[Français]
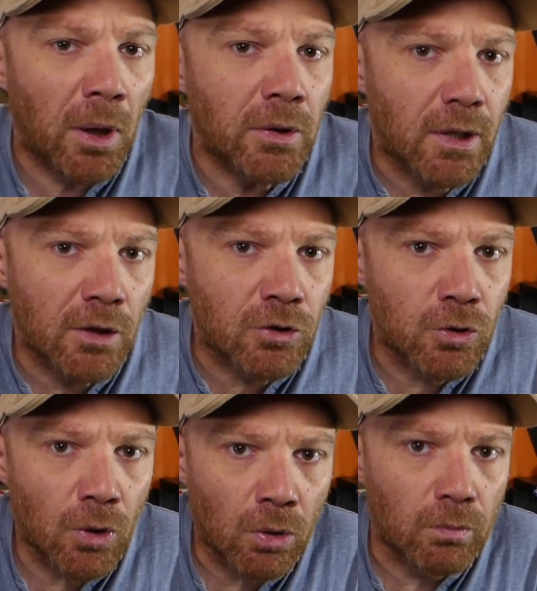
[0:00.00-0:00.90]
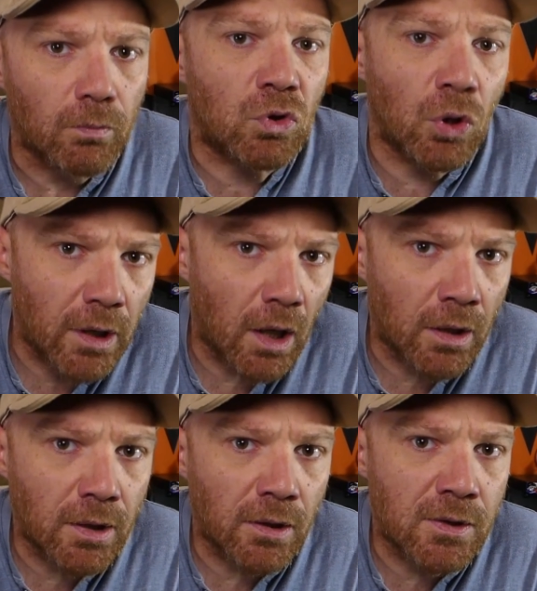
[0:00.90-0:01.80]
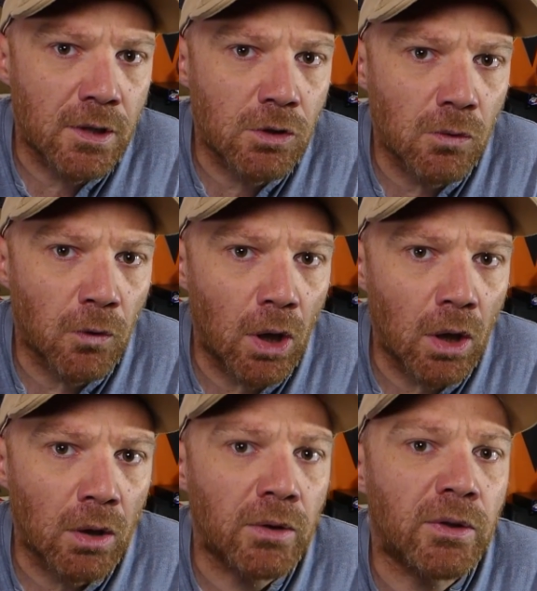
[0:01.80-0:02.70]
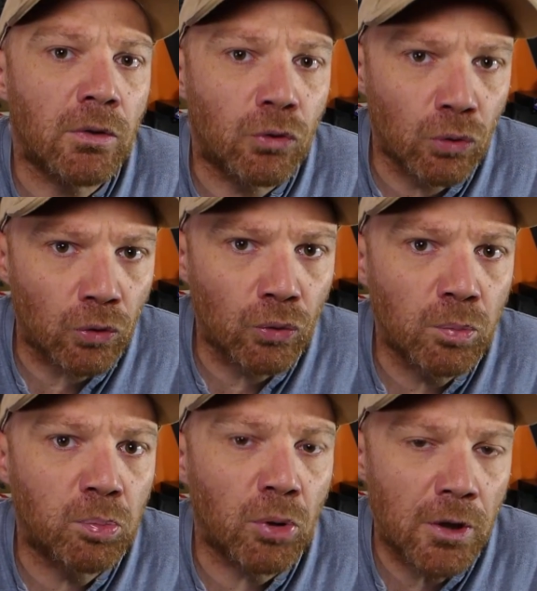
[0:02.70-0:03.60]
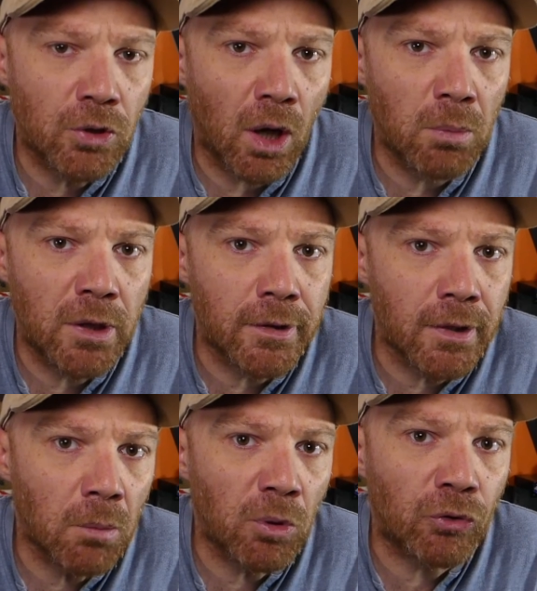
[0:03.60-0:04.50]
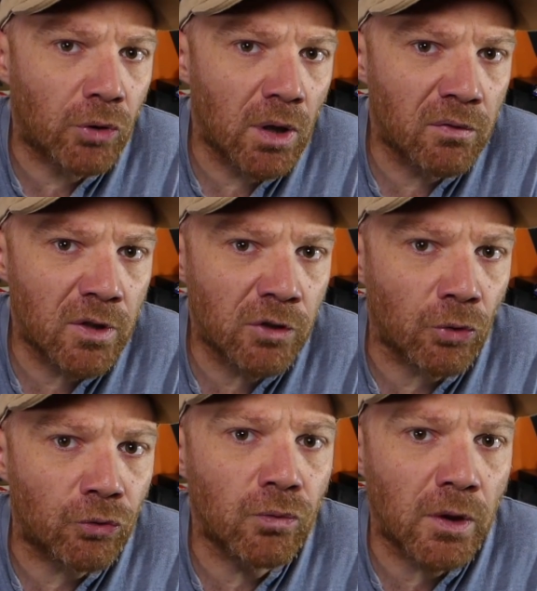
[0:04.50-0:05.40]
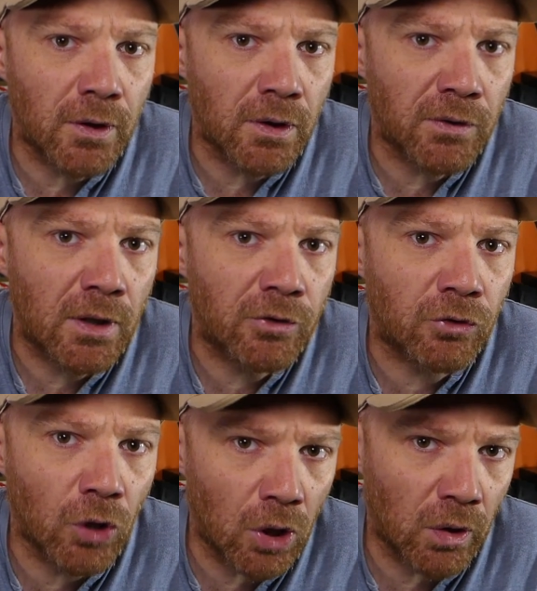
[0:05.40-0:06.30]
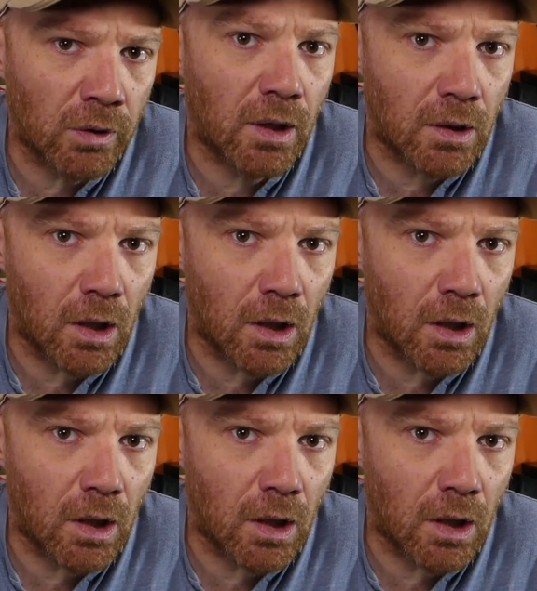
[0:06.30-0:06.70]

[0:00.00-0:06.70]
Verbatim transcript: pas une question de caractéristiques de vol, c'est surtout pour la durabilité parce que les vis ont souvent tendance à se tordre en cas de